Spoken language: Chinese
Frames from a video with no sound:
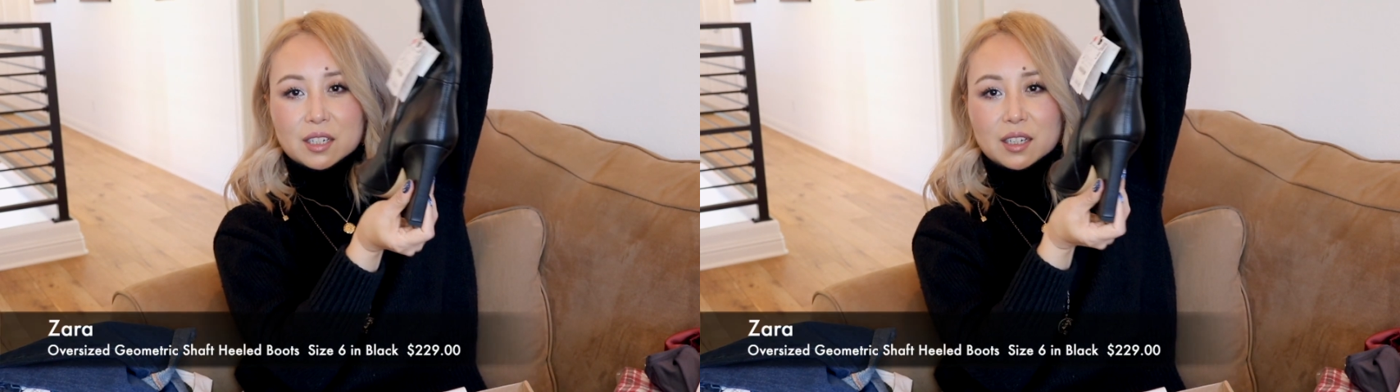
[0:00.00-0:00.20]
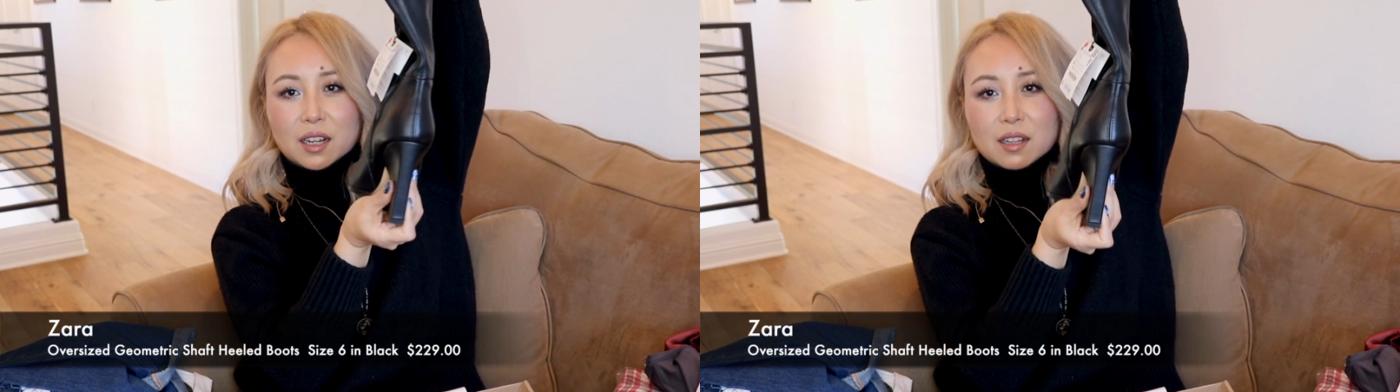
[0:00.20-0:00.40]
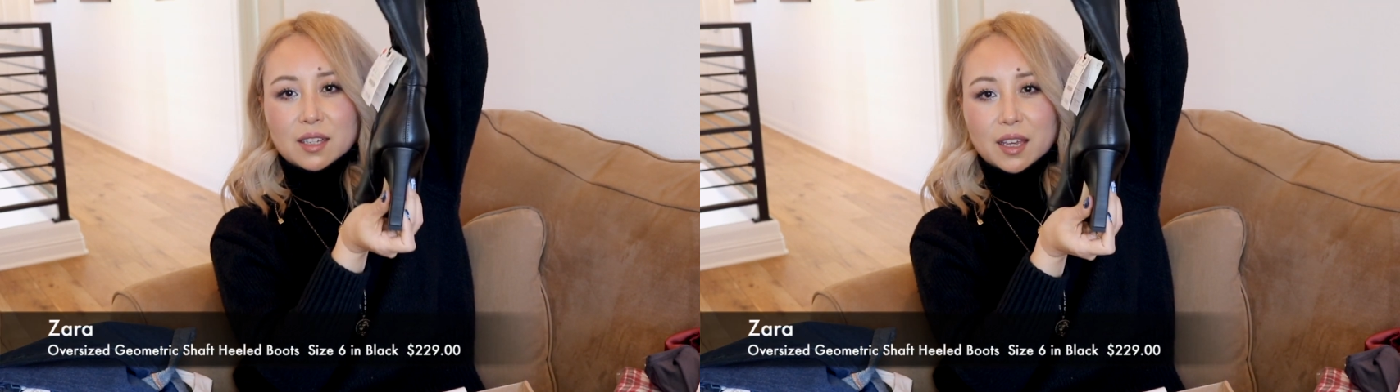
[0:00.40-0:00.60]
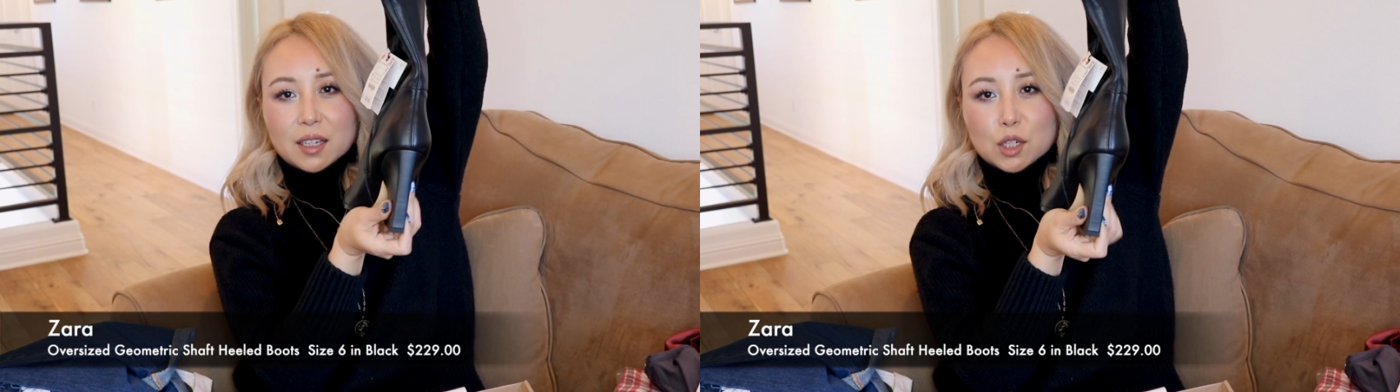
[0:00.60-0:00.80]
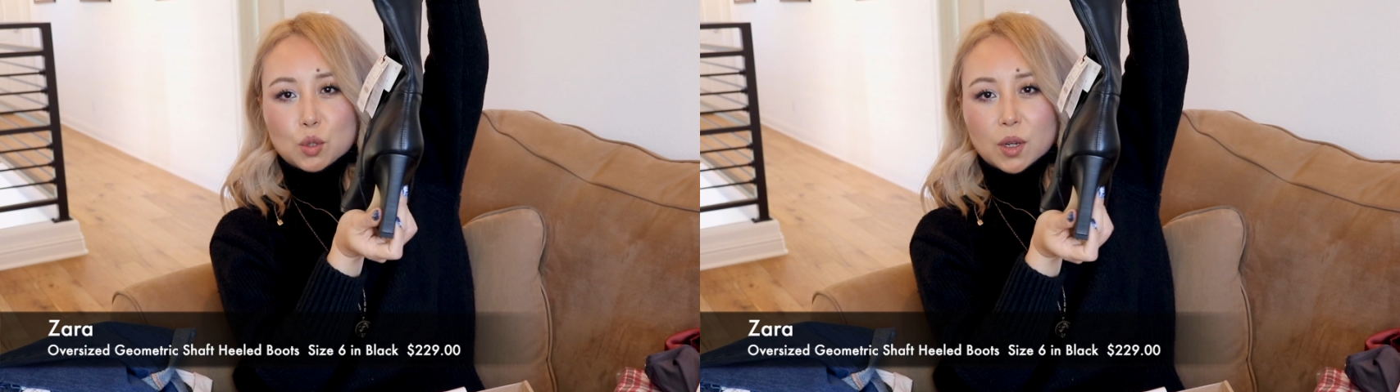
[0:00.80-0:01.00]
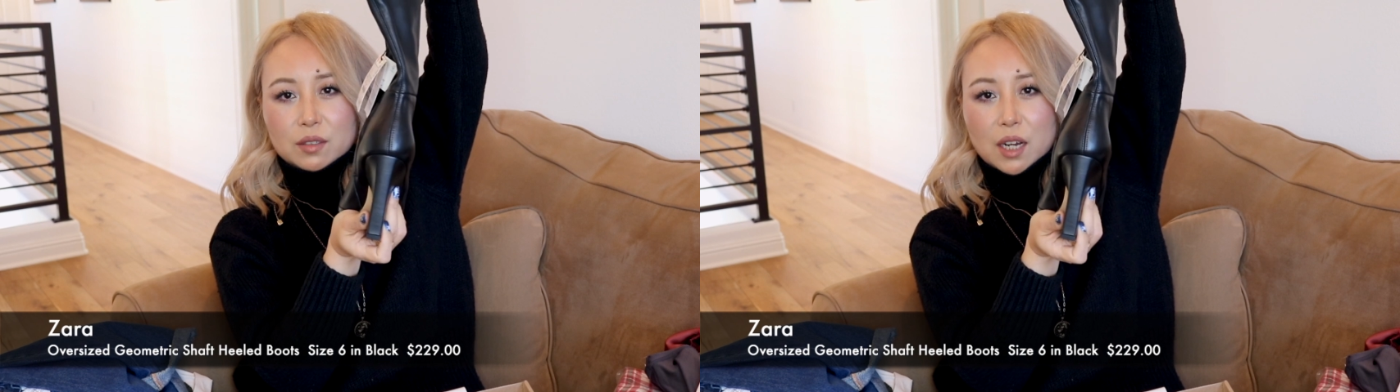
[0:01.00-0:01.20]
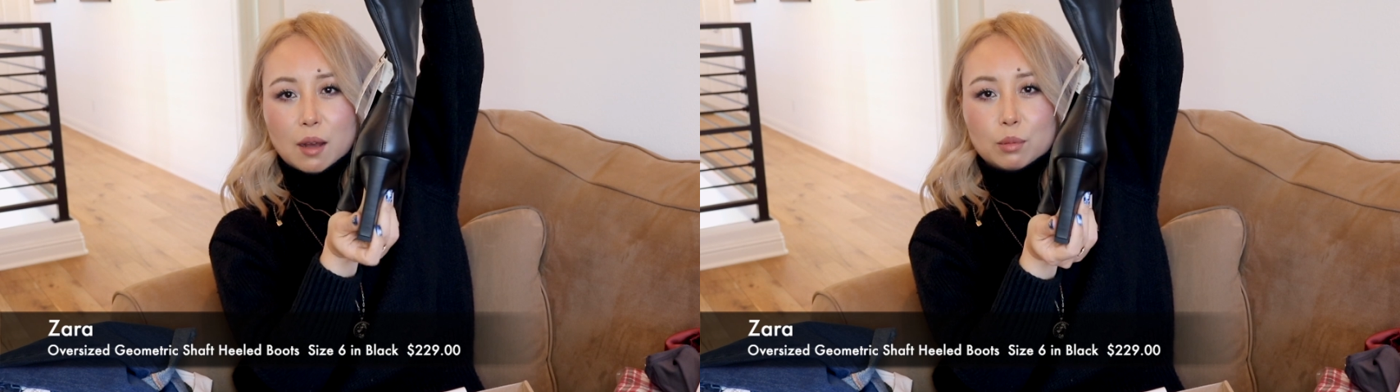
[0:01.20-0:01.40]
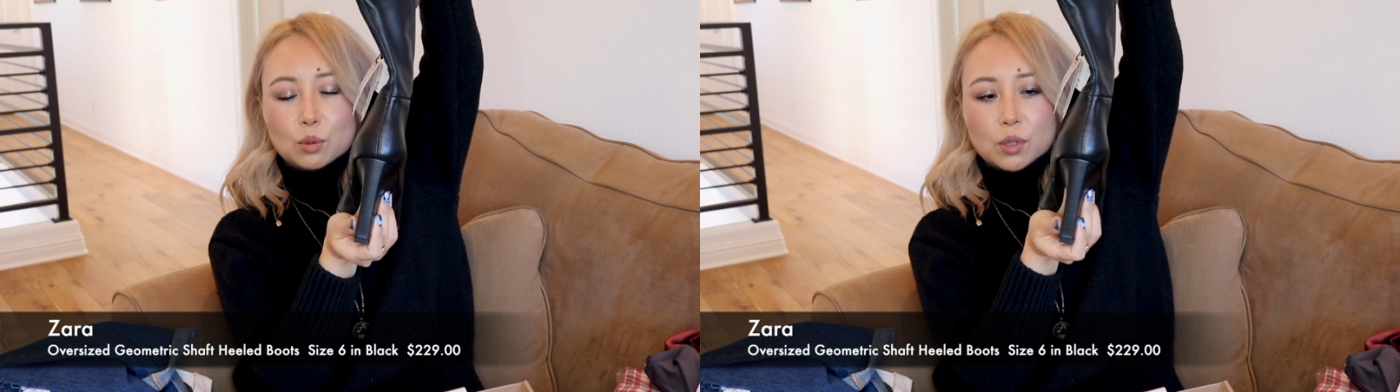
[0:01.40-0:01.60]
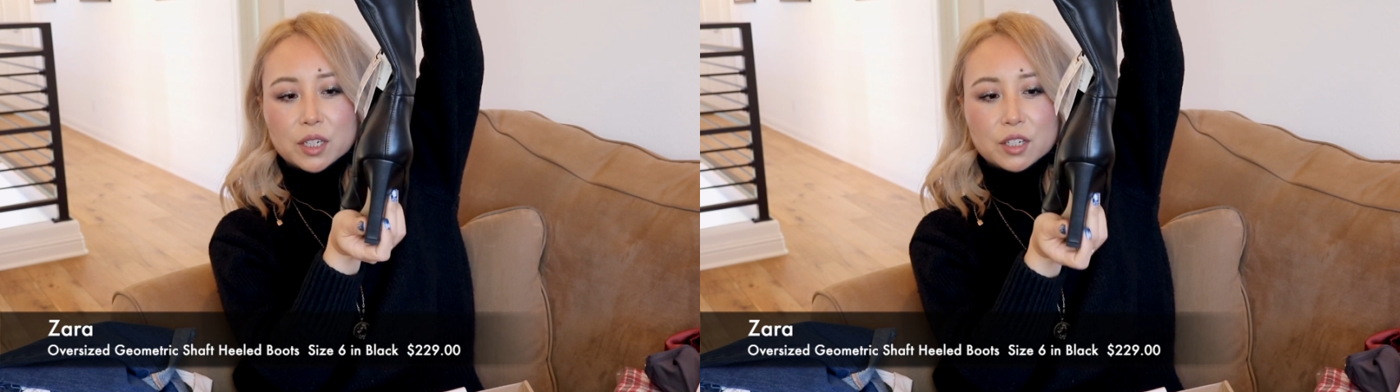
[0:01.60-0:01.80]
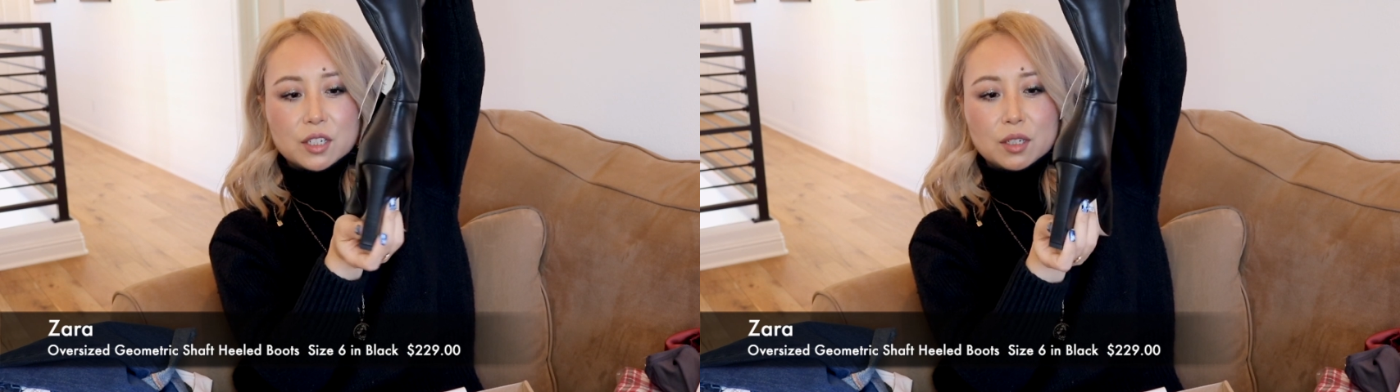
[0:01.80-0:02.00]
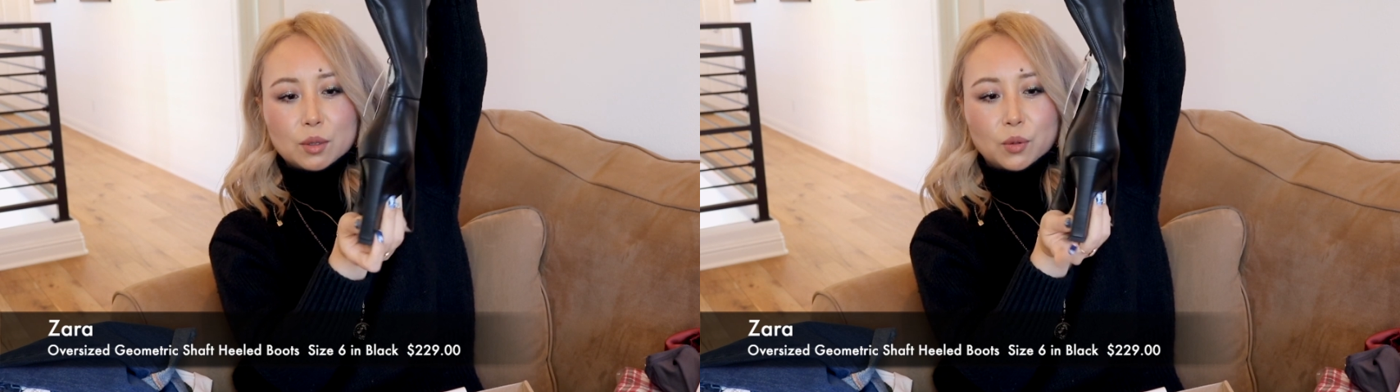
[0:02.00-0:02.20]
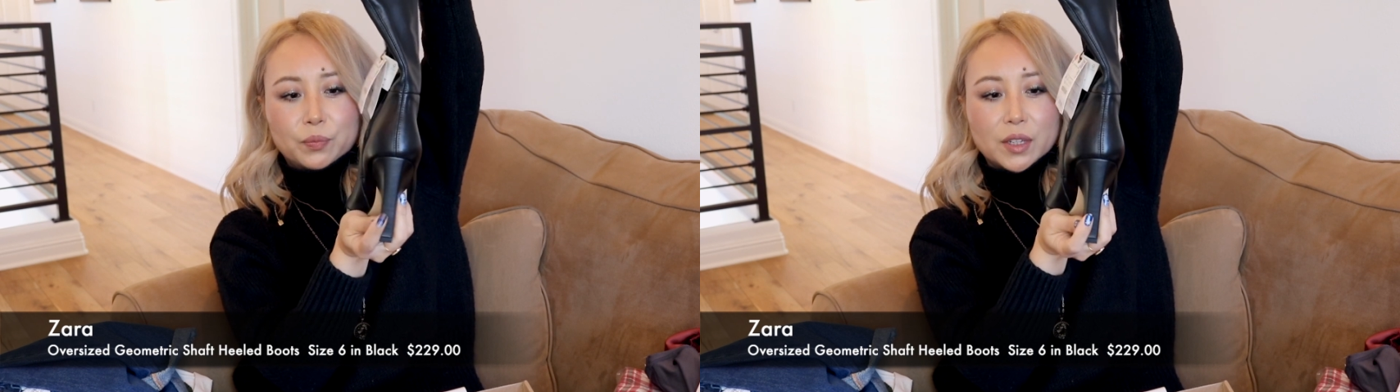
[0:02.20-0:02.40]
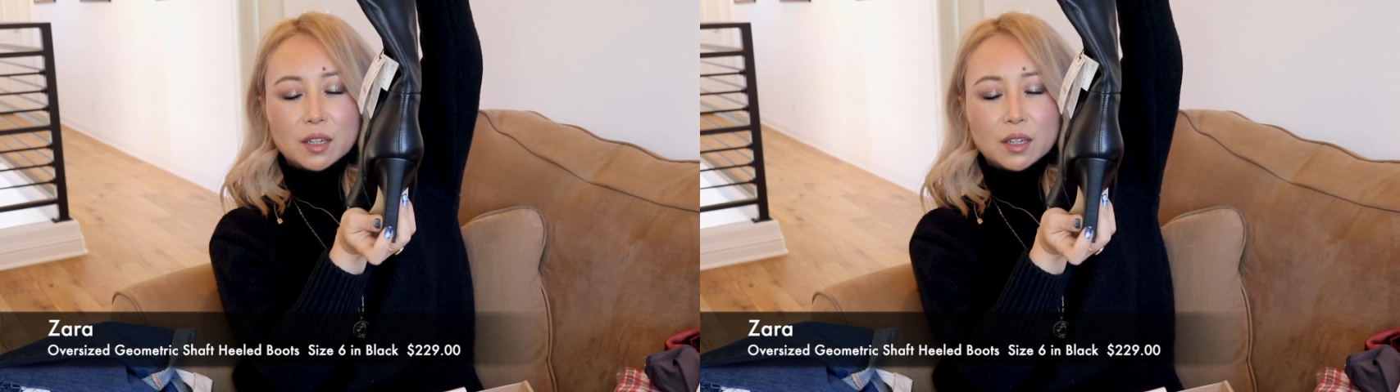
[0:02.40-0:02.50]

跟刚才那一双差不多，也是这种，